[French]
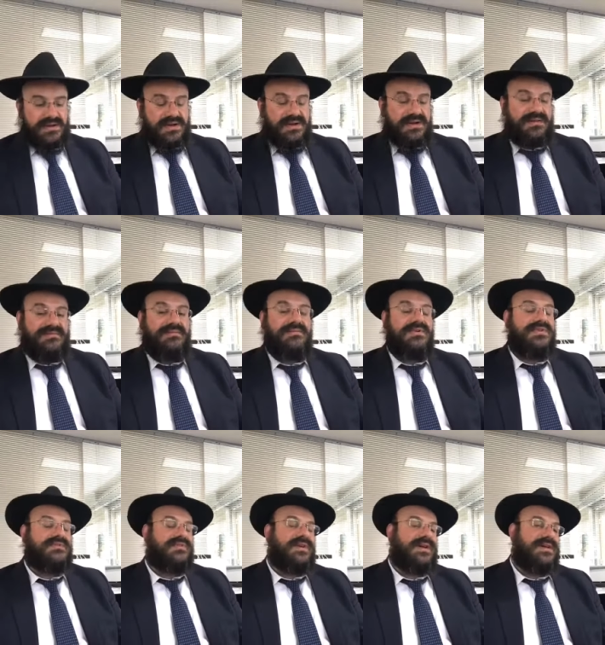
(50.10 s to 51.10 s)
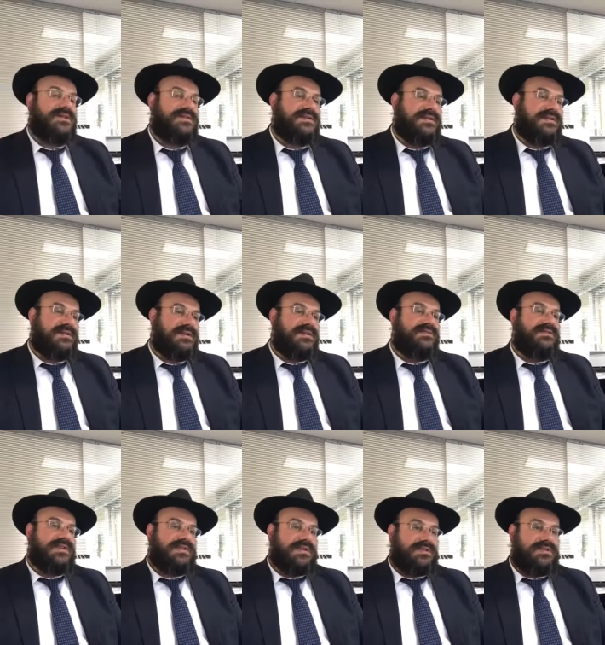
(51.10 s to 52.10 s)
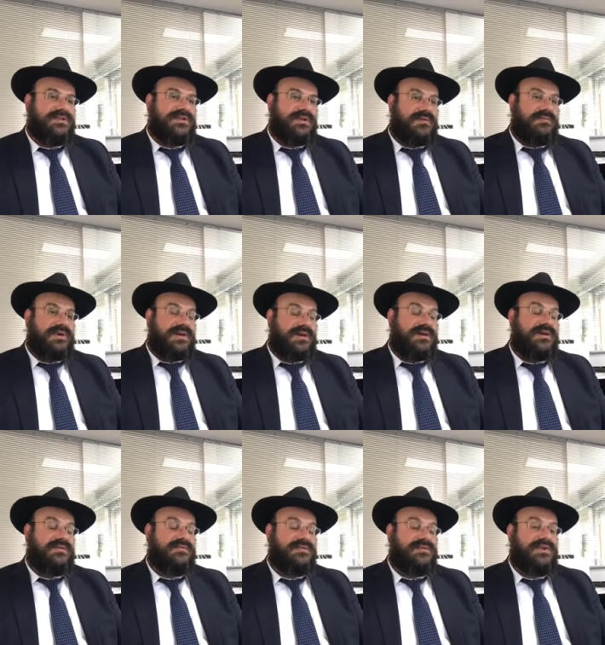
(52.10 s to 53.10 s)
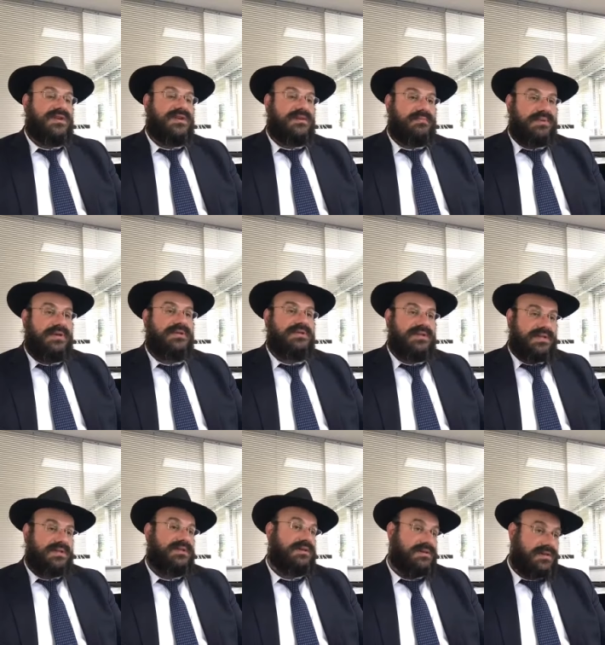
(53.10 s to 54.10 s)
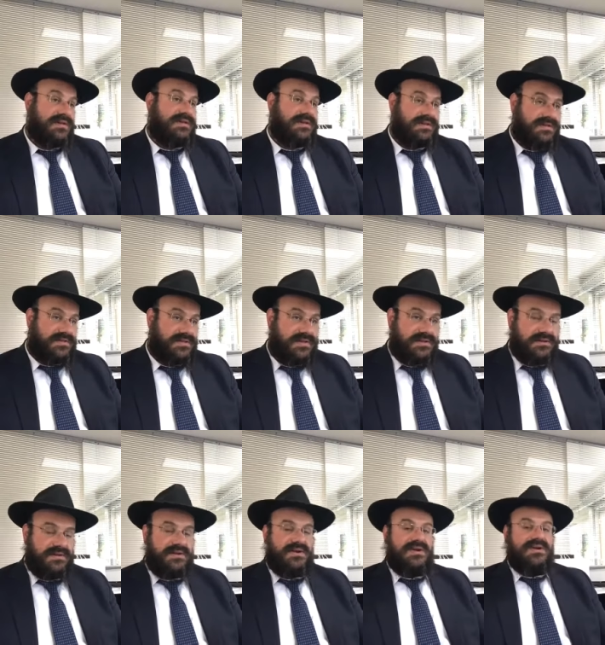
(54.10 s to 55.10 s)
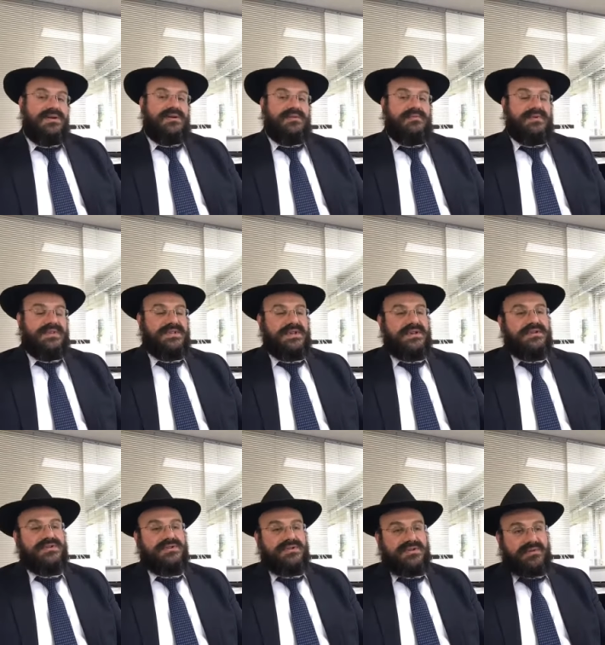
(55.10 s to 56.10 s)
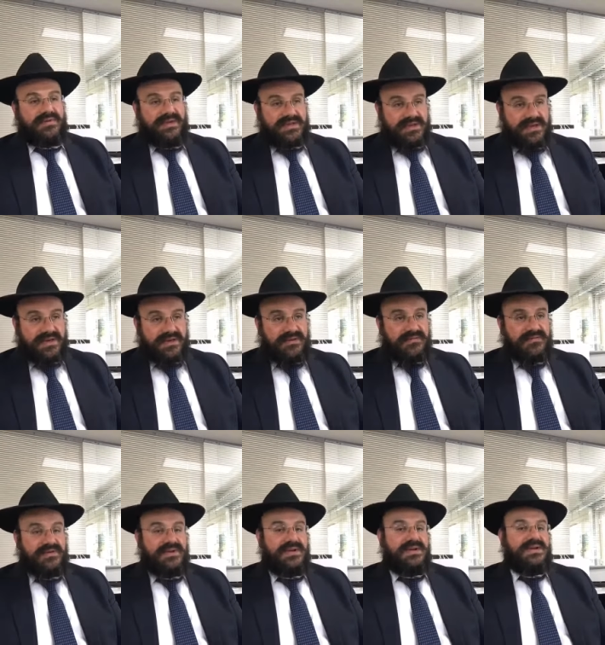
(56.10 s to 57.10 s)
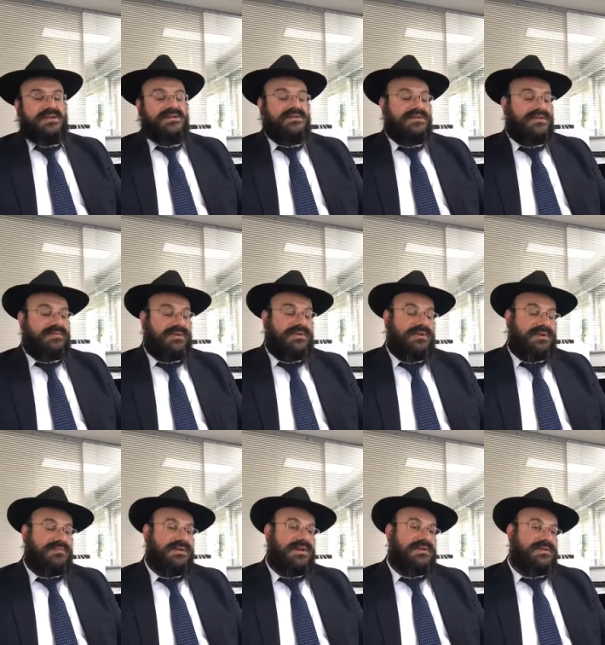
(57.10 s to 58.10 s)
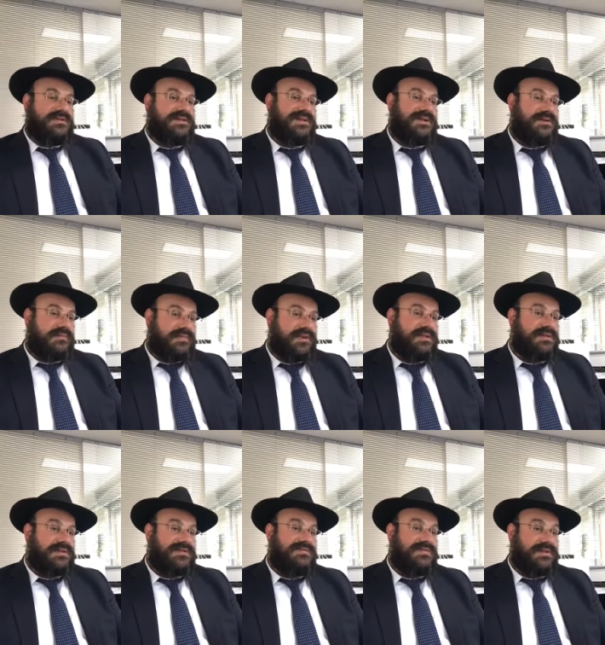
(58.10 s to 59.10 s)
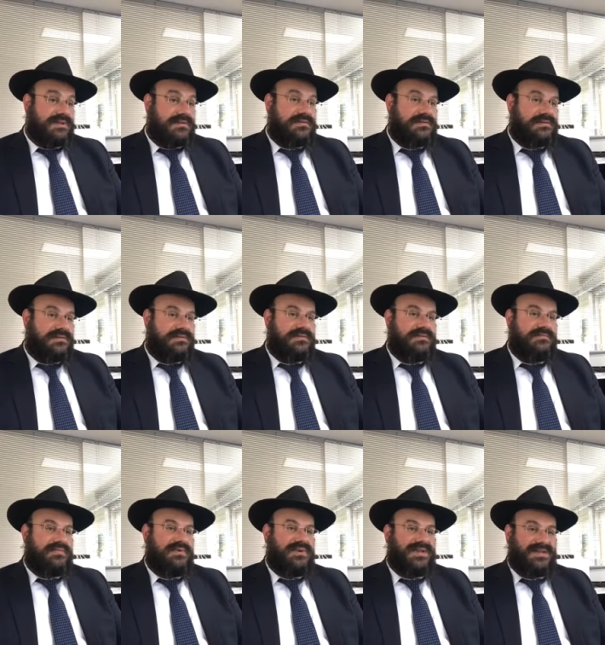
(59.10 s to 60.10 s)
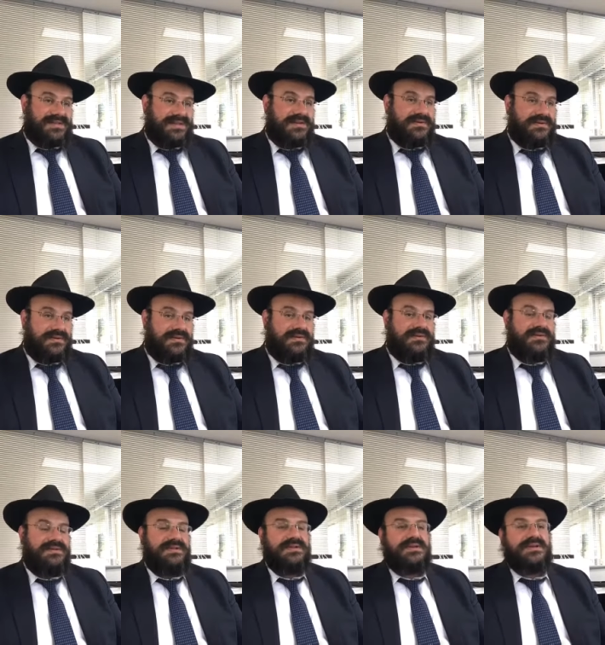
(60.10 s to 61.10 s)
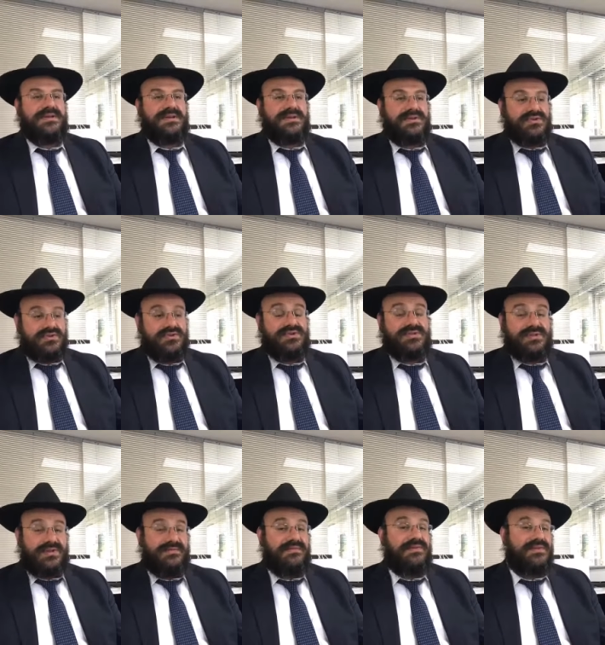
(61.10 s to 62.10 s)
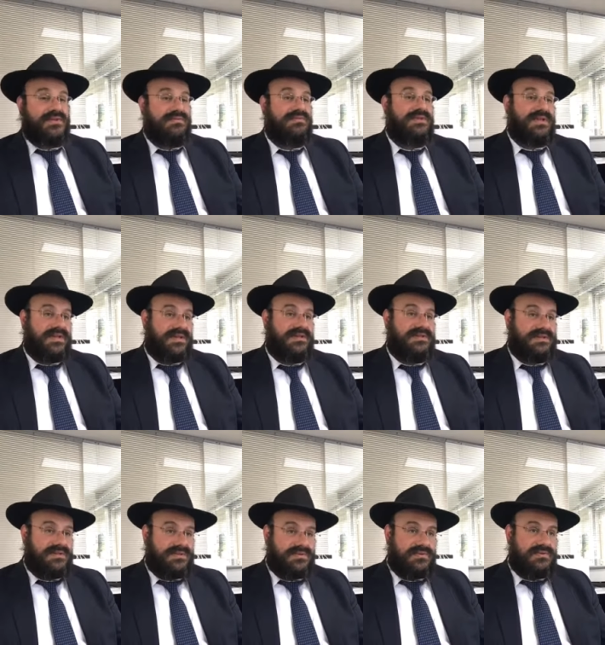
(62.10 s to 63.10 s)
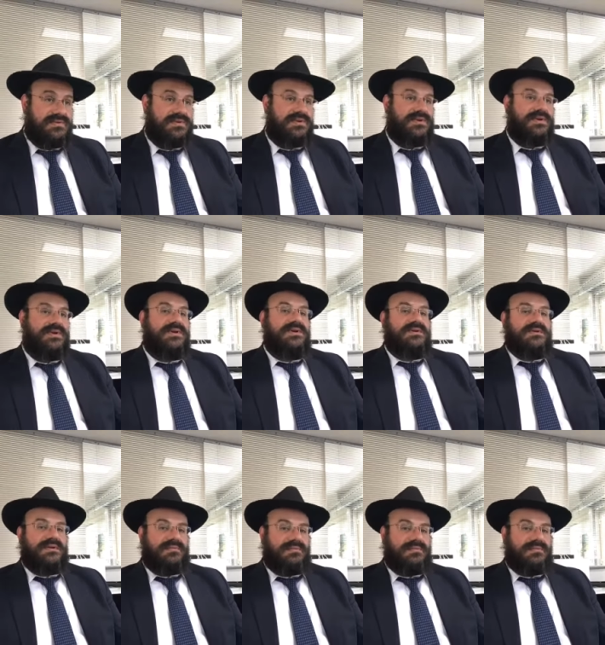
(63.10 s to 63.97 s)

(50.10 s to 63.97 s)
La fameuse phrase qui est écrite, Venatati Shalom Ba'aret, vous aurez la paix dans la terre, dans la terre d'Israël. Au passage, ce Shabbat qui arrive, c'est le Shabbat que Rabbi a lancé la campagne des Tulin. il y a 50 ans, c'était juste avant le début de la guerre des Six jours. Rabbi